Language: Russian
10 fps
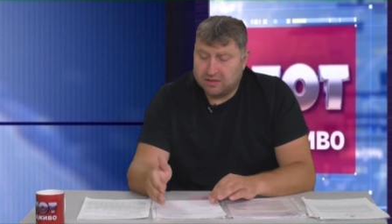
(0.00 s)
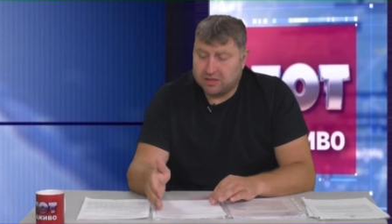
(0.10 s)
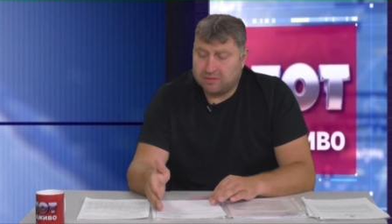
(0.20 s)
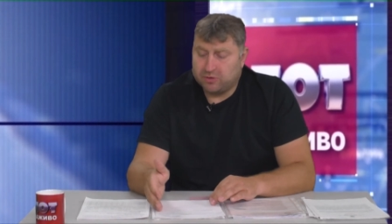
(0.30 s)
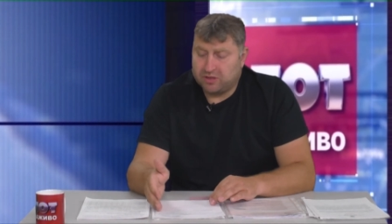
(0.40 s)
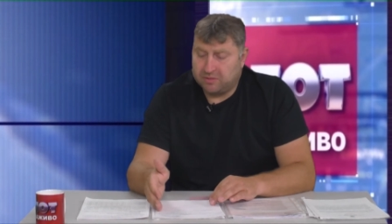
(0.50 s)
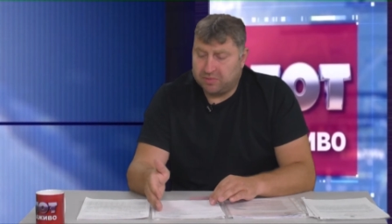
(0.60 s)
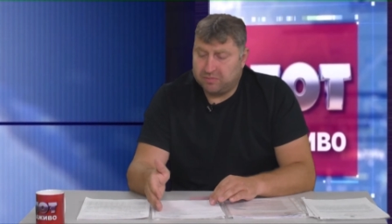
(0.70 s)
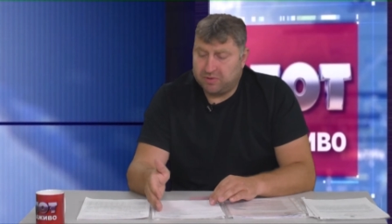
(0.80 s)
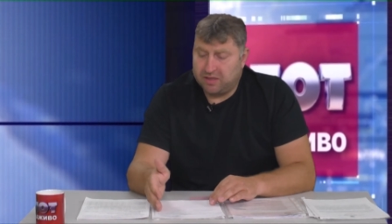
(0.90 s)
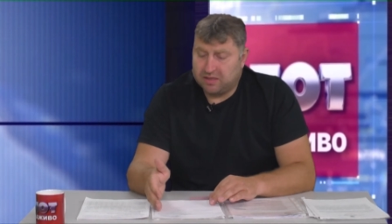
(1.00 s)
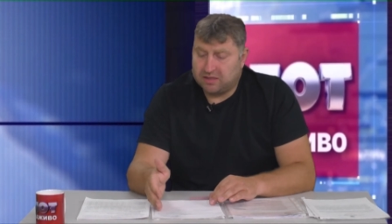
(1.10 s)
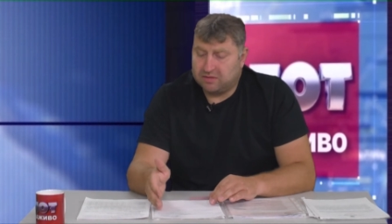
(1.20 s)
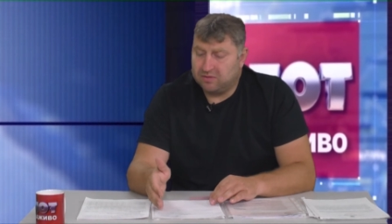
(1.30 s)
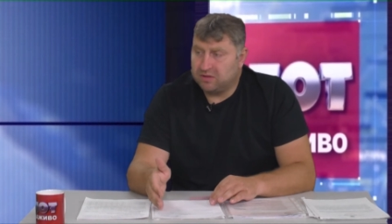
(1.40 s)
наши коммунальные
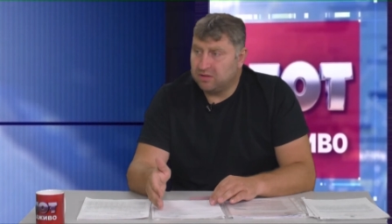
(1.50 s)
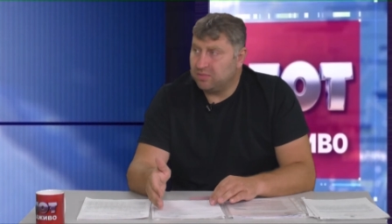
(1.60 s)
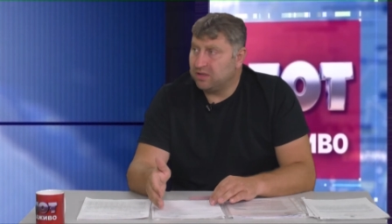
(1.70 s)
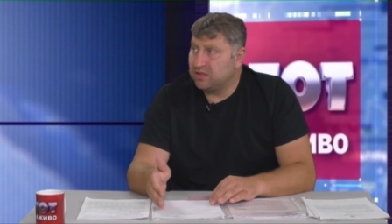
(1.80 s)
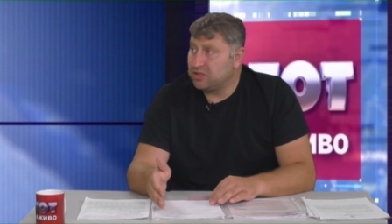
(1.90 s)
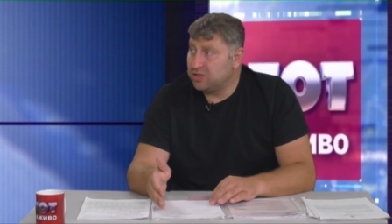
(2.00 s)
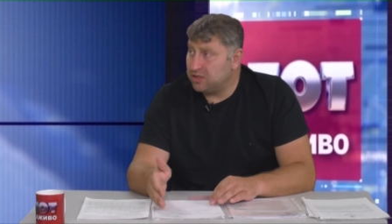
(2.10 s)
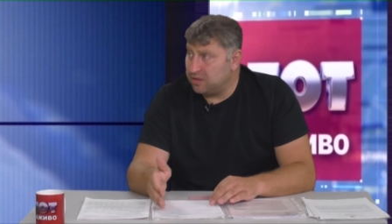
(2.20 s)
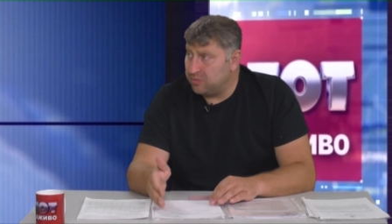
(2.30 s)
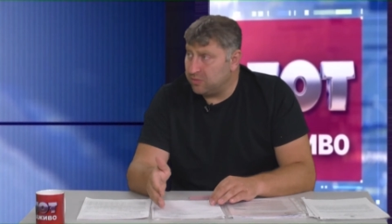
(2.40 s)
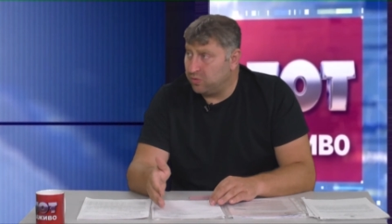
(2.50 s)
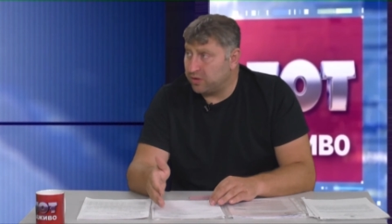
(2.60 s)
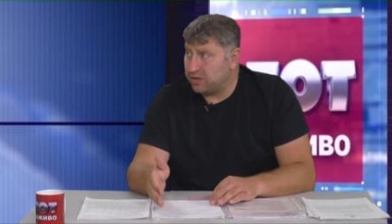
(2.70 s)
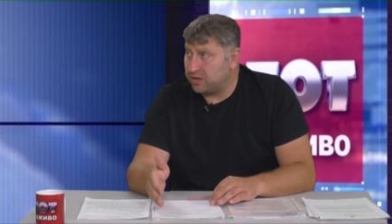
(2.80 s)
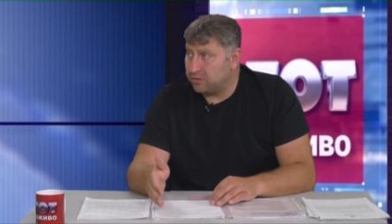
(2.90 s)
предприятия доведены были не жителями
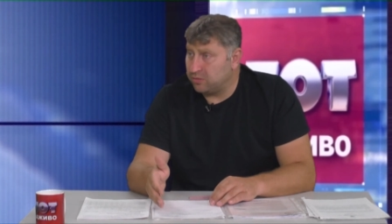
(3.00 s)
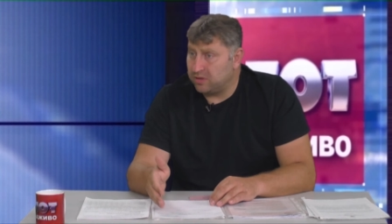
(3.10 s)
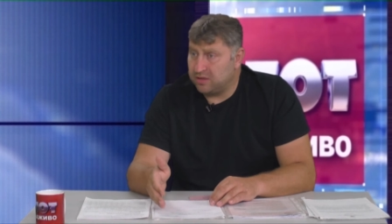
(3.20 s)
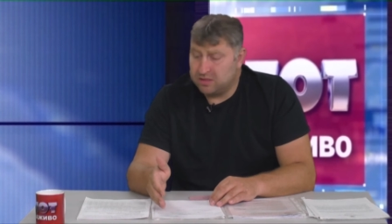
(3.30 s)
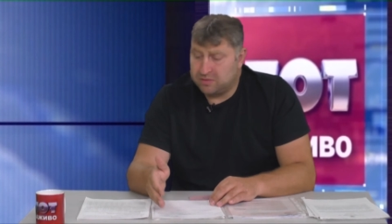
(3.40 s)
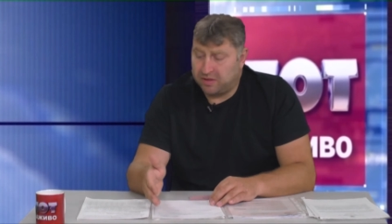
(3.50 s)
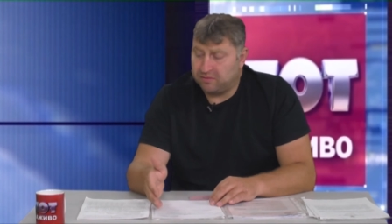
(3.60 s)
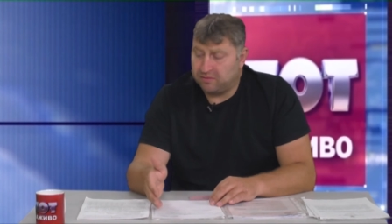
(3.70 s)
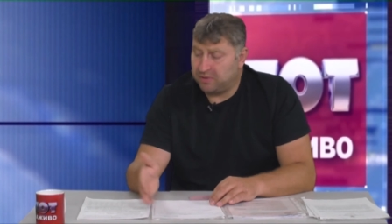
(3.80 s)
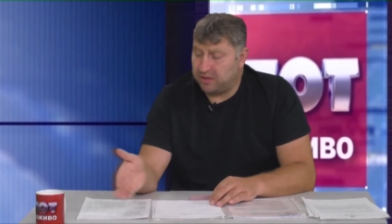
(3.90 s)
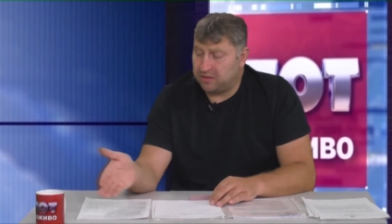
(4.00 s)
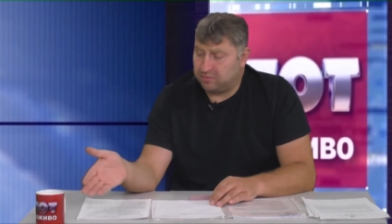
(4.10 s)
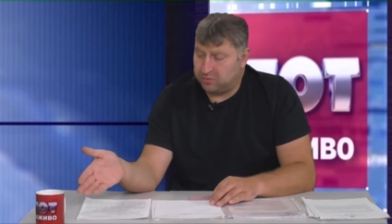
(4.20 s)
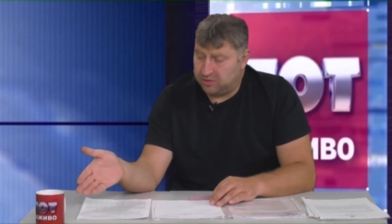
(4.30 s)
города, которые исправно платят.